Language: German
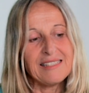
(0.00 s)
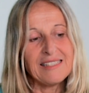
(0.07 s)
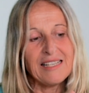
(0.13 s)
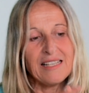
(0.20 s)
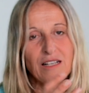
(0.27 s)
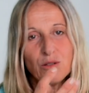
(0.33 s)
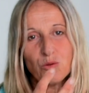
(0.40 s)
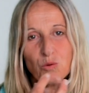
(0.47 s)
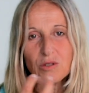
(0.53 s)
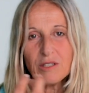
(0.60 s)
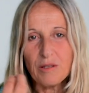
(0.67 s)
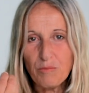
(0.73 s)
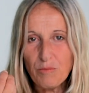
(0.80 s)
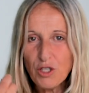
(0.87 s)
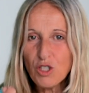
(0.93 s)
sehr
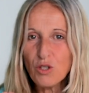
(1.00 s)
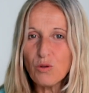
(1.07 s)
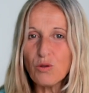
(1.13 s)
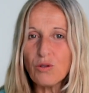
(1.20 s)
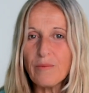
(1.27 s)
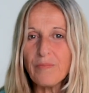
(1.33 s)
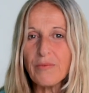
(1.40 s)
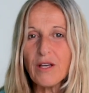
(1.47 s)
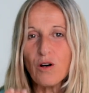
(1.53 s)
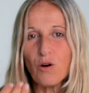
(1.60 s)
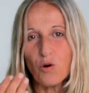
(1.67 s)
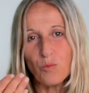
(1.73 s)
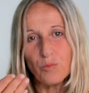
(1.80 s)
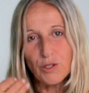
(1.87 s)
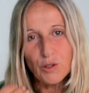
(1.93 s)
gute Mischung,
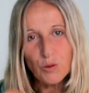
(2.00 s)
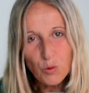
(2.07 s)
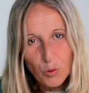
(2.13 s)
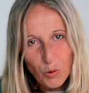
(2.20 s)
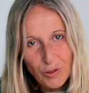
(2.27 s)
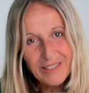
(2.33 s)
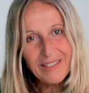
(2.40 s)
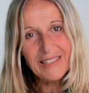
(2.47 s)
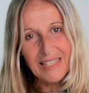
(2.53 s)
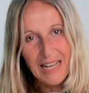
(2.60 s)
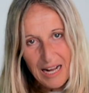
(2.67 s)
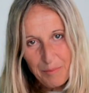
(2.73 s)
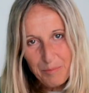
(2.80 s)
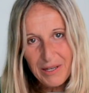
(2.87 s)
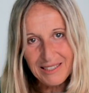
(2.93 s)
um die guten
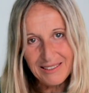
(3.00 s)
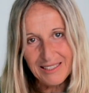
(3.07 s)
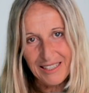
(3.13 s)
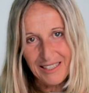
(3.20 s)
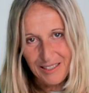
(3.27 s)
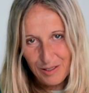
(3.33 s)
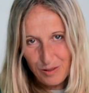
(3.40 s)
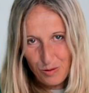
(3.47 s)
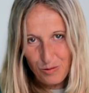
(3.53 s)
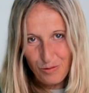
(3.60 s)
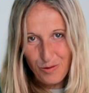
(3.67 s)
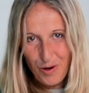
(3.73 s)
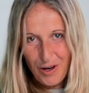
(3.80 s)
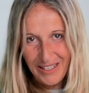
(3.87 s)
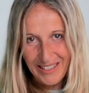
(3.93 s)
Darmbakterien zu
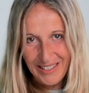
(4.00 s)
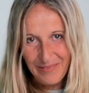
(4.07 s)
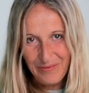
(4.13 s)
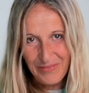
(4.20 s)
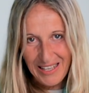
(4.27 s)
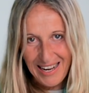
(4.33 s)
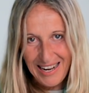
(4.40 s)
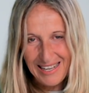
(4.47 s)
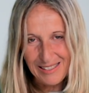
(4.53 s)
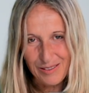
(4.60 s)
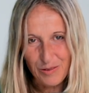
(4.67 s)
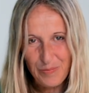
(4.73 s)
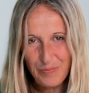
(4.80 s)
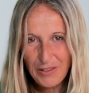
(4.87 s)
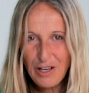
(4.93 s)
fördern.
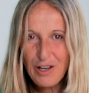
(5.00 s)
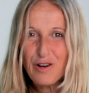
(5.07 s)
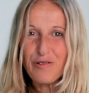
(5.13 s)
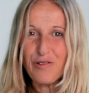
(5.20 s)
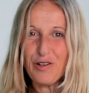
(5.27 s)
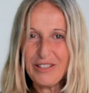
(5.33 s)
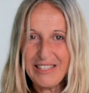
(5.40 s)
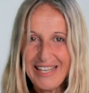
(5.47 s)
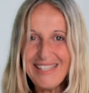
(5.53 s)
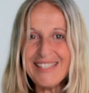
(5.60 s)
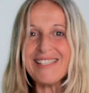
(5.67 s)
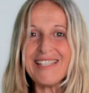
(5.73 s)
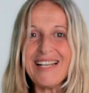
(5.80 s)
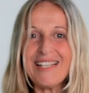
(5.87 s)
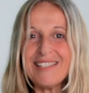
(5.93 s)
Also von
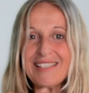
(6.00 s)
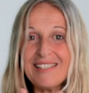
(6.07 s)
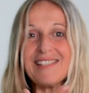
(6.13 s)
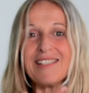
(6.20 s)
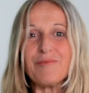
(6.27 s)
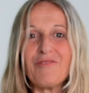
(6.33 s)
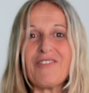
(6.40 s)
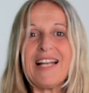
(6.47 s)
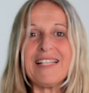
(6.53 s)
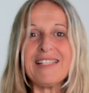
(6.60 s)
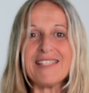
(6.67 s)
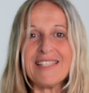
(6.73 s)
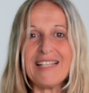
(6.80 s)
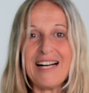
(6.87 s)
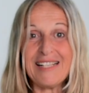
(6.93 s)
jetzt an diese
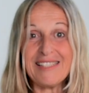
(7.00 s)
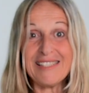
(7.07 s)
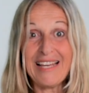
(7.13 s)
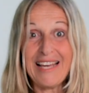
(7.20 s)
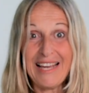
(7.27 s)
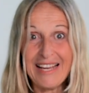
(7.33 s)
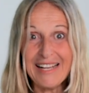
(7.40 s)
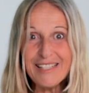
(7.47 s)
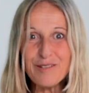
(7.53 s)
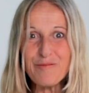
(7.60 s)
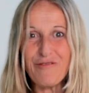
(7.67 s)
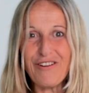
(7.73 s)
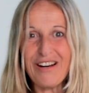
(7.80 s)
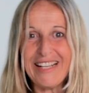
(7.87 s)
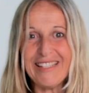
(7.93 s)
Pflanze als
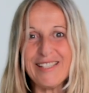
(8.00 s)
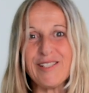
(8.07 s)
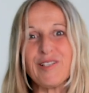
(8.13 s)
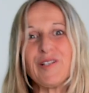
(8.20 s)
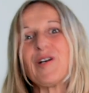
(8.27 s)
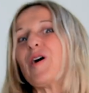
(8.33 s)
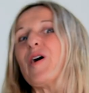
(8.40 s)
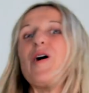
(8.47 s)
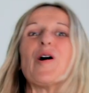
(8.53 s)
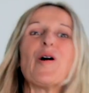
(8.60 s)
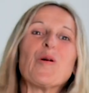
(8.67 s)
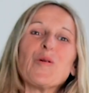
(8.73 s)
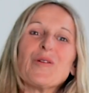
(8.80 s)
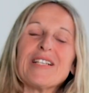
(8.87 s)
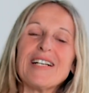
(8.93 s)
Heldenpflanze
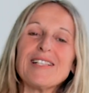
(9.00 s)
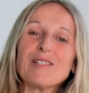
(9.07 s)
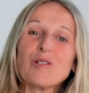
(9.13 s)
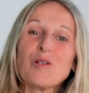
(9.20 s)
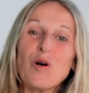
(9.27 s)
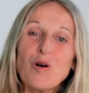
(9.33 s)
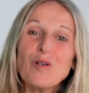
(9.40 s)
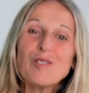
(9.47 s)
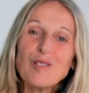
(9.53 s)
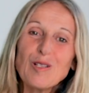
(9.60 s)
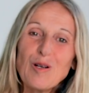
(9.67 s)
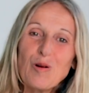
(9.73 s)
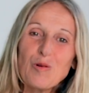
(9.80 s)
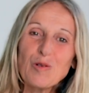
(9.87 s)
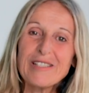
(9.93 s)
und als
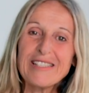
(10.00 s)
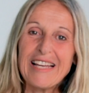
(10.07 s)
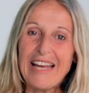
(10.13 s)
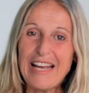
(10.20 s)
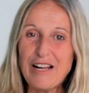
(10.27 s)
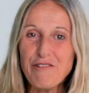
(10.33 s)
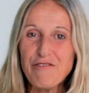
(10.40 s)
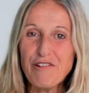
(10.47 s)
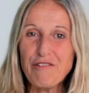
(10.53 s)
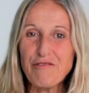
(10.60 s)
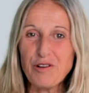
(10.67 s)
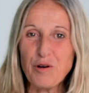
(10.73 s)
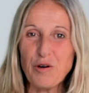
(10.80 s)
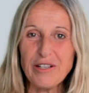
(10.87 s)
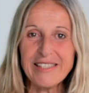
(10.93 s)
kostenlosen Helfer
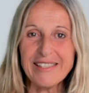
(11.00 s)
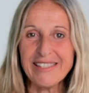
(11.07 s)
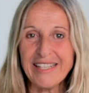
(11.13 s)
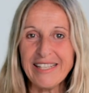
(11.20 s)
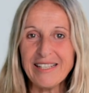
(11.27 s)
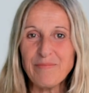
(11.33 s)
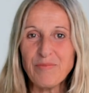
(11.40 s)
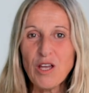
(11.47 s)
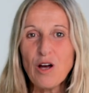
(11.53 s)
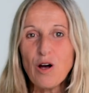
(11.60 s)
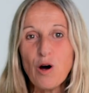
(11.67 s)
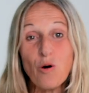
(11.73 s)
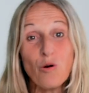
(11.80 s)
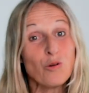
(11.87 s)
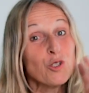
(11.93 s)
für euch sehen.
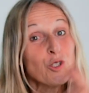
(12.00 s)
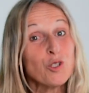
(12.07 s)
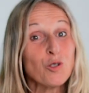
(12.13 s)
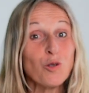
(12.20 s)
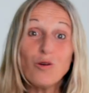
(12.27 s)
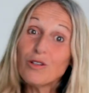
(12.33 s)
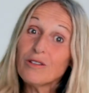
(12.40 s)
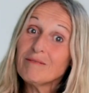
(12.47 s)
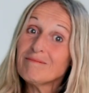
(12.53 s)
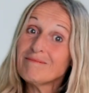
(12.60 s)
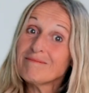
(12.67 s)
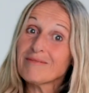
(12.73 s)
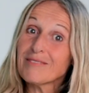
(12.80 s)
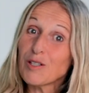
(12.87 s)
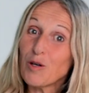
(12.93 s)
Und schon
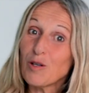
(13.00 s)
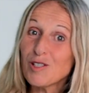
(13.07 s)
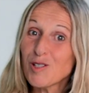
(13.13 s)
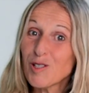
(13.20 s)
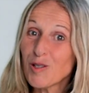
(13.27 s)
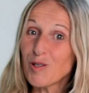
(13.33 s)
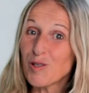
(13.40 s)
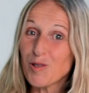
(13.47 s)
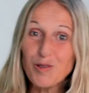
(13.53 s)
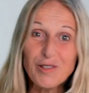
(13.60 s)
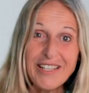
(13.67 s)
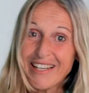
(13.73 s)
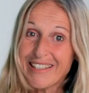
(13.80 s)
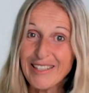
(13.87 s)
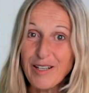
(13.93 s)
kostet
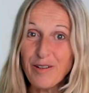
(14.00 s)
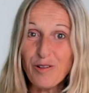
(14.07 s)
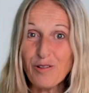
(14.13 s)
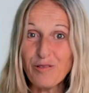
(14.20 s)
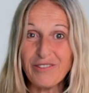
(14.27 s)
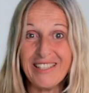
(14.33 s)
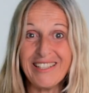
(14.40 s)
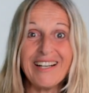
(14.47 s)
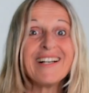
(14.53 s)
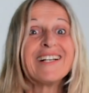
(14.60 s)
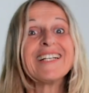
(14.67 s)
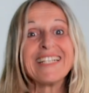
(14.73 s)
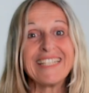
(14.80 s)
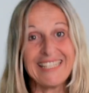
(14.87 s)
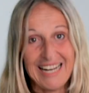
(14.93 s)
gesunde Ernährung wieder
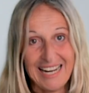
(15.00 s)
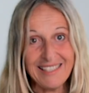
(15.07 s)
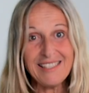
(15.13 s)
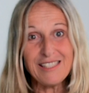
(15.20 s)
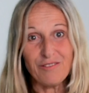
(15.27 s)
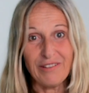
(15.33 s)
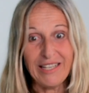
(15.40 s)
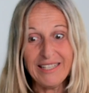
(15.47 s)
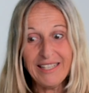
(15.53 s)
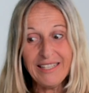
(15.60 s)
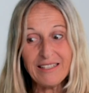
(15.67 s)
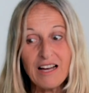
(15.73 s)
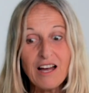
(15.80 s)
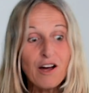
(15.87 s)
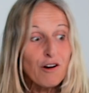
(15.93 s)
ganz
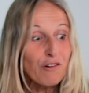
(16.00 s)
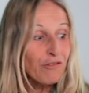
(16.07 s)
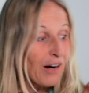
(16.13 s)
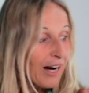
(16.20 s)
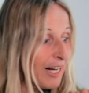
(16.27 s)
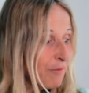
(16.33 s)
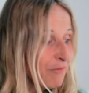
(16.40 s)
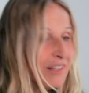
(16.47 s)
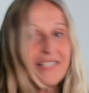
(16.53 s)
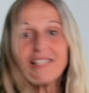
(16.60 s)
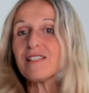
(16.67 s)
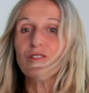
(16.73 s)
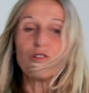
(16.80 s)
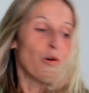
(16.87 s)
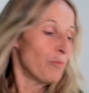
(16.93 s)
wenig. Vor allem, wenn ihr
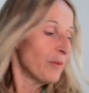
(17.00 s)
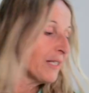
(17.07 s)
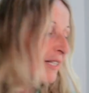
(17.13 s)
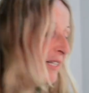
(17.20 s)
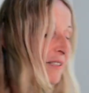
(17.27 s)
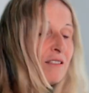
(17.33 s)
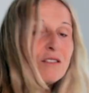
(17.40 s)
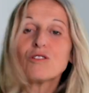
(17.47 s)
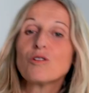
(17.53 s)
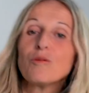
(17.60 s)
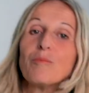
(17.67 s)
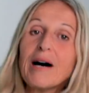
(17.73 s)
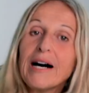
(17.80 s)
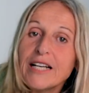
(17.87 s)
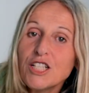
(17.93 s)
es kombiniert,
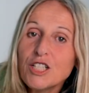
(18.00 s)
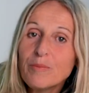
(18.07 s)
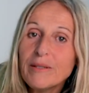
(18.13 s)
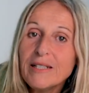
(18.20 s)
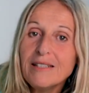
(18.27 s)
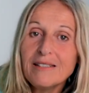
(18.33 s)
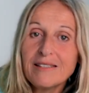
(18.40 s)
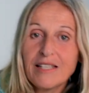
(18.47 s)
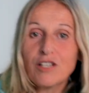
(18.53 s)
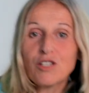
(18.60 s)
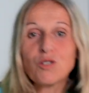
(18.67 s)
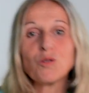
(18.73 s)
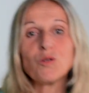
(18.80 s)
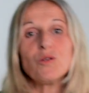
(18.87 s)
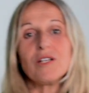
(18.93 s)
zum Beispiel sehr
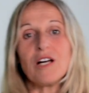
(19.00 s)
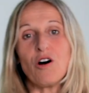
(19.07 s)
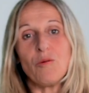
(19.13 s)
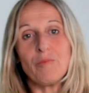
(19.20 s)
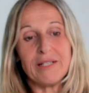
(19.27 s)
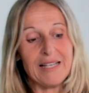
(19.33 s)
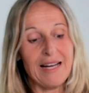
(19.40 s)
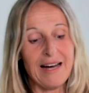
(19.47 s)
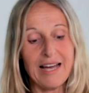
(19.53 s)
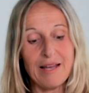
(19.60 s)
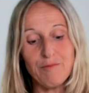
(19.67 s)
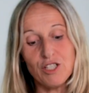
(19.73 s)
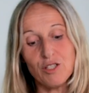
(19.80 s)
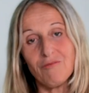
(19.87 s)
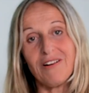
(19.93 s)
schön auch mit einer
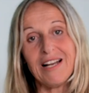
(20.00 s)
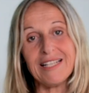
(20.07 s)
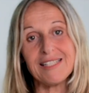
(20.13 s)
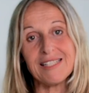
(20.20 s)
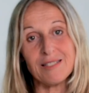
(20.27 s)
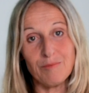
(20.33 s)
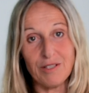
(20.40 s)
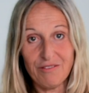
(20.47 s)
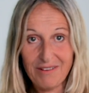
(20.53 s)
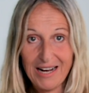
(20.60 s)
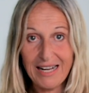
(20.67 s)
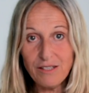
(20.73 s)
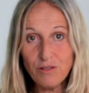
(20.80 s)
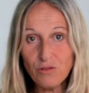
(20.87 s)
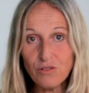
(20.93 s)
heimischen Pflanze mit
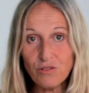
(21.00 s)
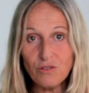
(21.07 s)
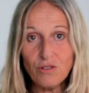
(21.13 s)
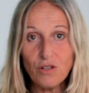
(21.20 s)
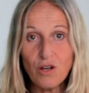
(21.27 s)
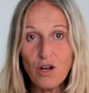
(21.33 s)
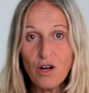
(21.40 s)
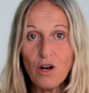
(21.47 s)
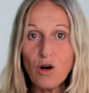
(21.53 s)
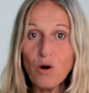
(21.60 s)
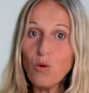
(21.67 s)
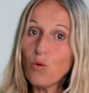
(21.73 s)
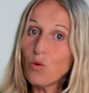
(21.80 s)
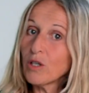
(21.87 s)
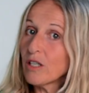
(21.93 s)
Walnüssen
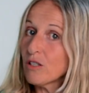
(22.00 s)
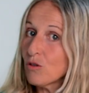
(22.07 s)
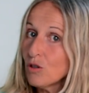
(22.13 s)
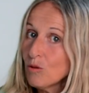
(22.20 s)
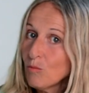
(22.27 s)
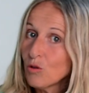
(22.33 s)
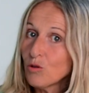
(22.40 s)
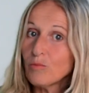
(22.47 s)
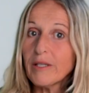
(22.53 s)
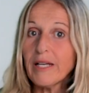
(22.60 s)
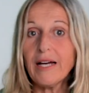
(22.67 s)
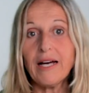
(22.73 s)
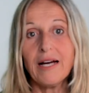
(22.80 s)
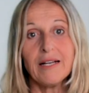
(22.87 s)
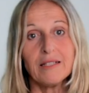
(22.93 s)
oder
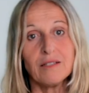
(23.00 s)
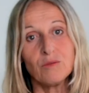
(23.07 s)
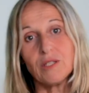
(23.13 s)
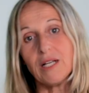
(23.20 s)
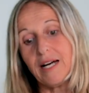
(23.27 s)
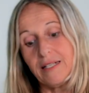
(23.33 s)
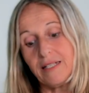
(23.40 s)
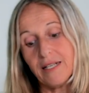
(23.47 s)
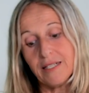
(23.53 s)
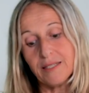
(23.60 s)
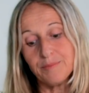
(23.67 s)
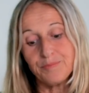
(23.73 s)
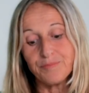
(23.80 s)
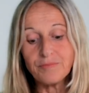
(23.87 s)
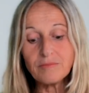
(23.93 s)
Sonnenblumenkernen oder
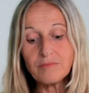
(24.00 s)
anderen